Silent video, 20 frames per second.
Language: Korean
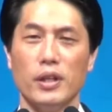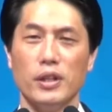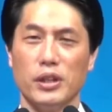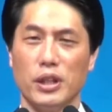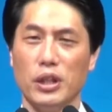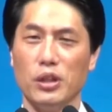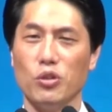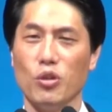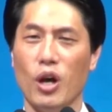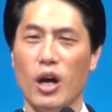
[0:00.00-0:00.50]

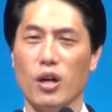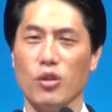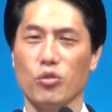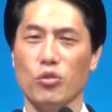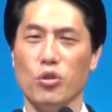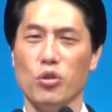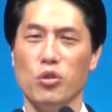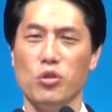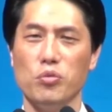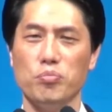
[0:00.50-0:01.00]

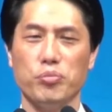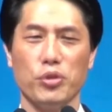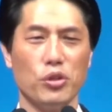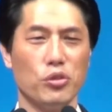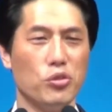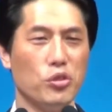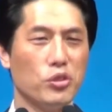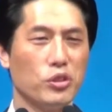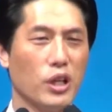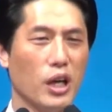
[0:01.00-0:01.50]
기도하고
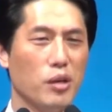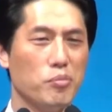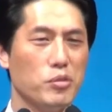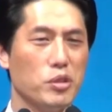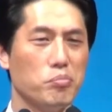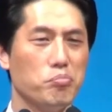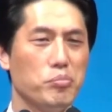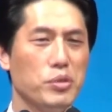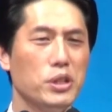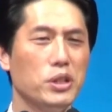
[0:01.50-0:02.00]
병원
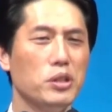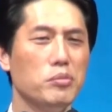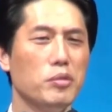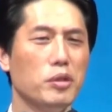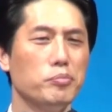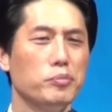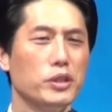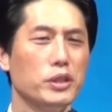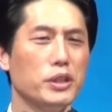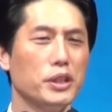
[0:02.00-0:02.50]
가면 믿음
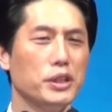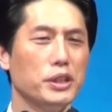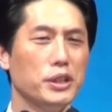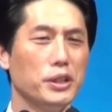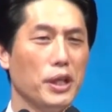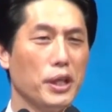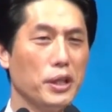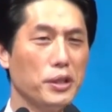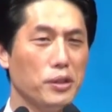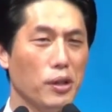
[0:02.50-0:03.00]
없는 것이
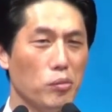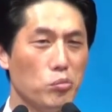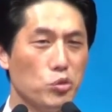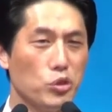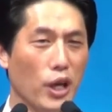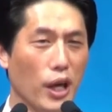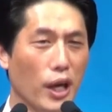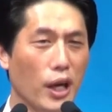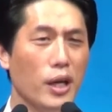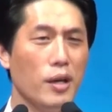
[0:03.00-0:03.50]
되기
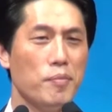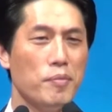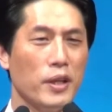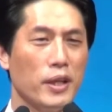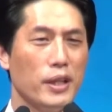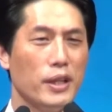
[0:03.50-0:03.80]
때문에